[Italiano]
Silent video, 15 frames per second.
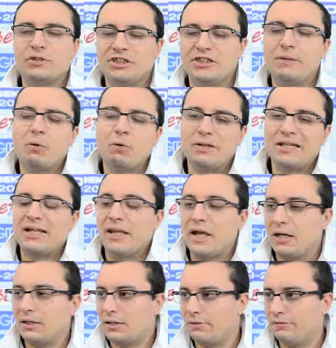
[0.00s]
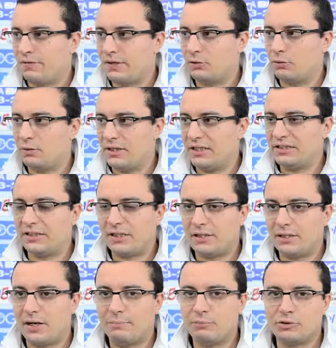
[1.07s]
ci siamo guadagnati il fatto di
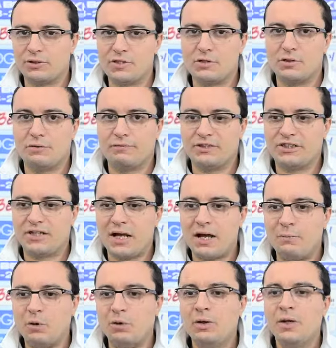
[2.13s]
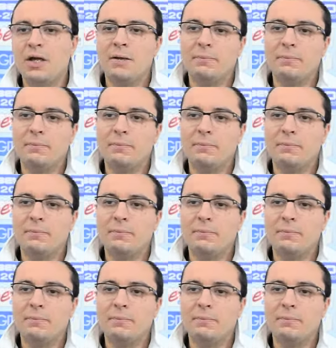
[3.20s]
essere nella posizione dove siamo,